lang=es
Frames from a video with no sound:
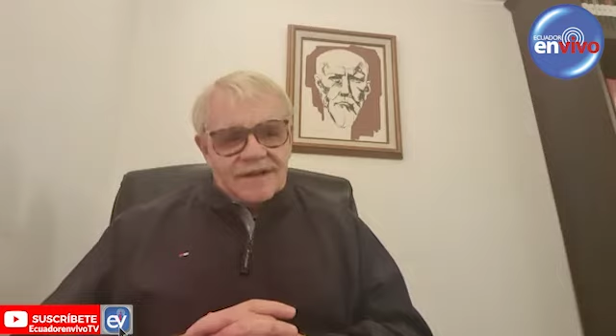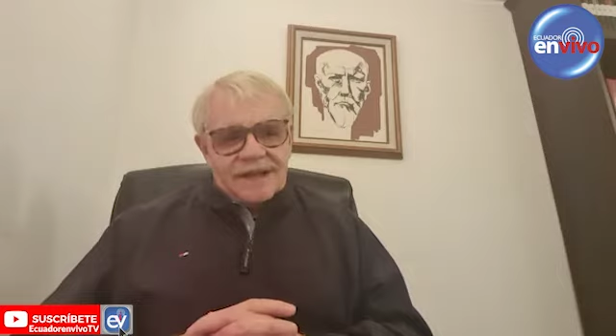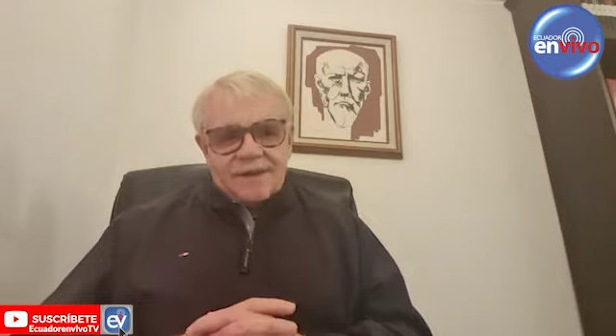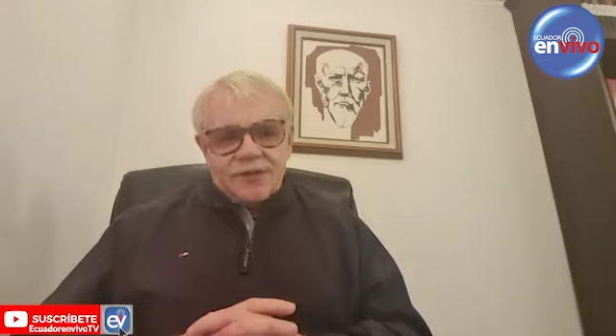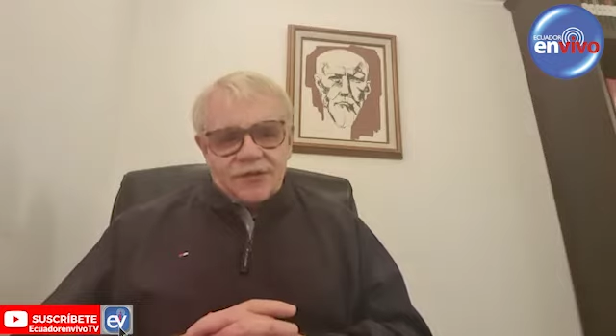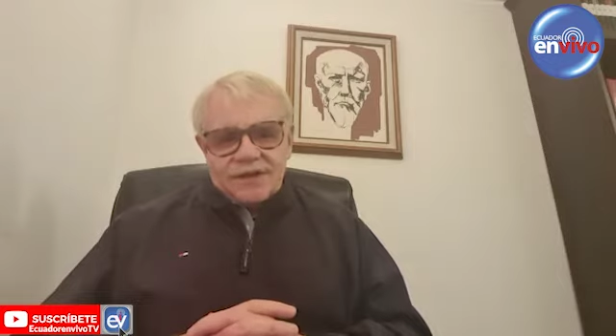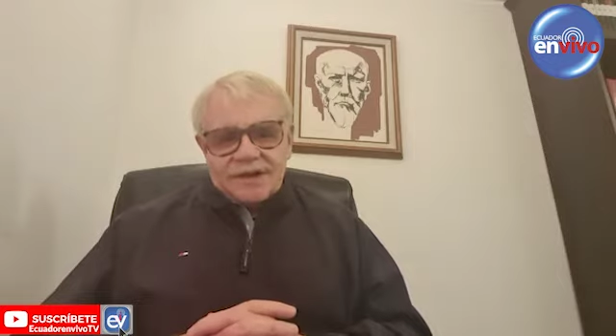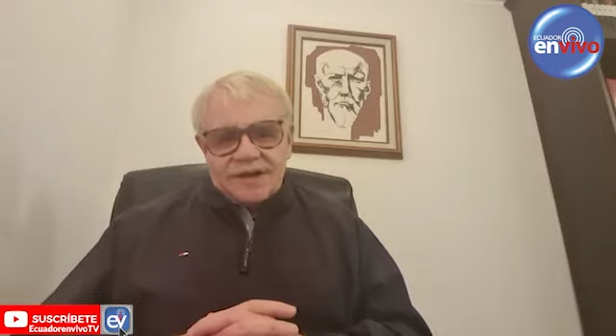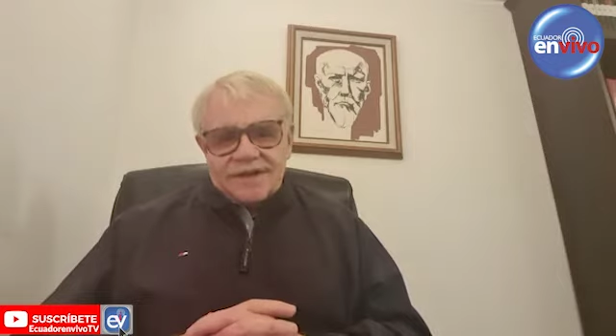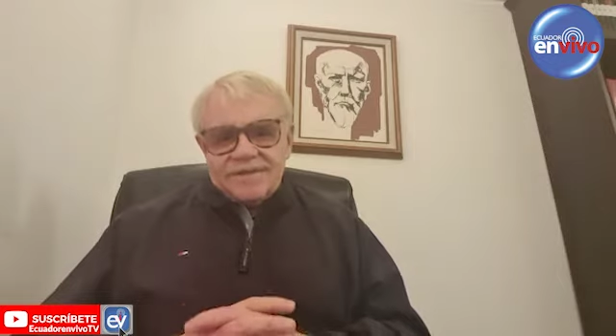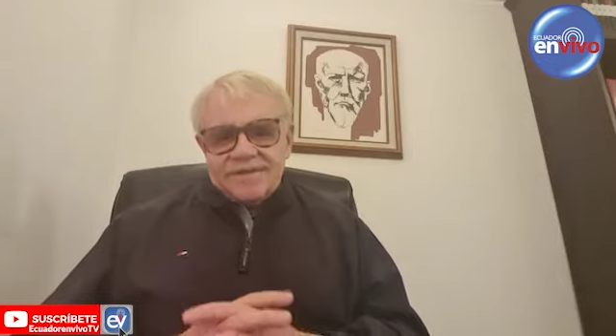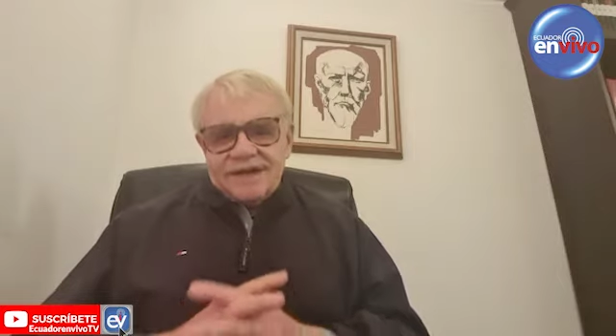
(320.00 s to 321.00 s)
hablo
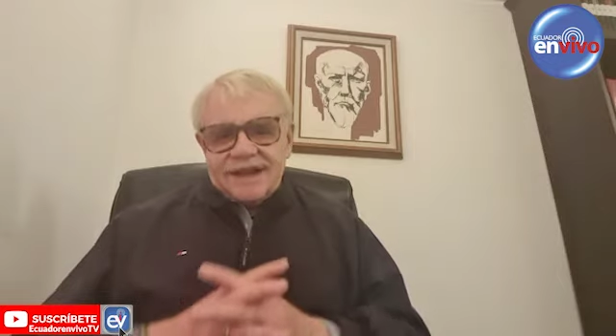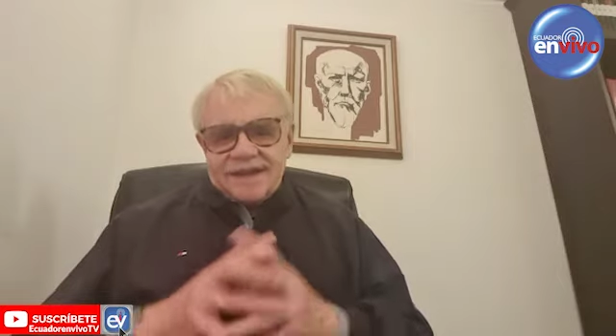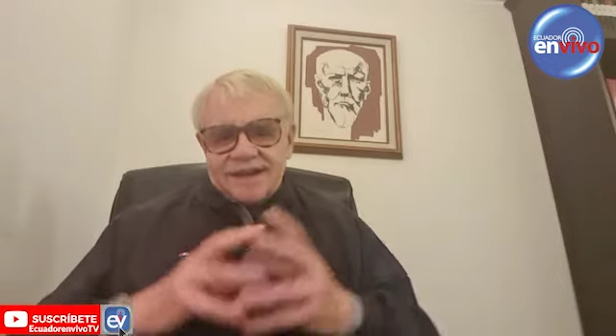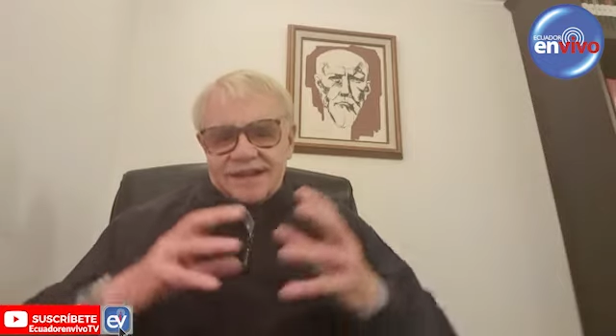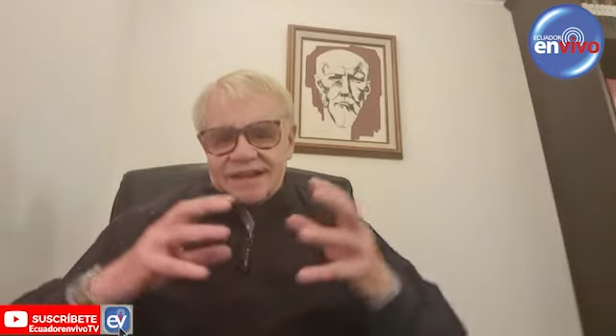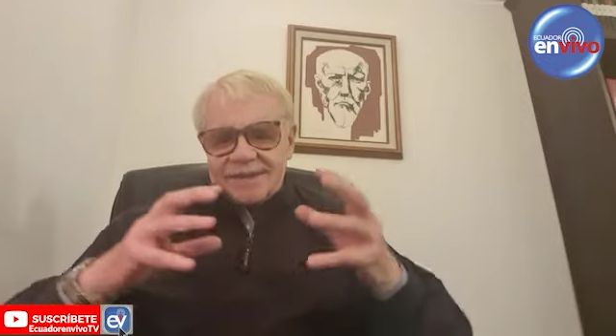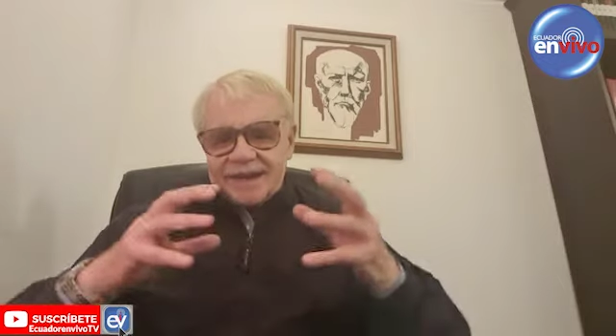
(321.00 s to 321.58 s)
de las redes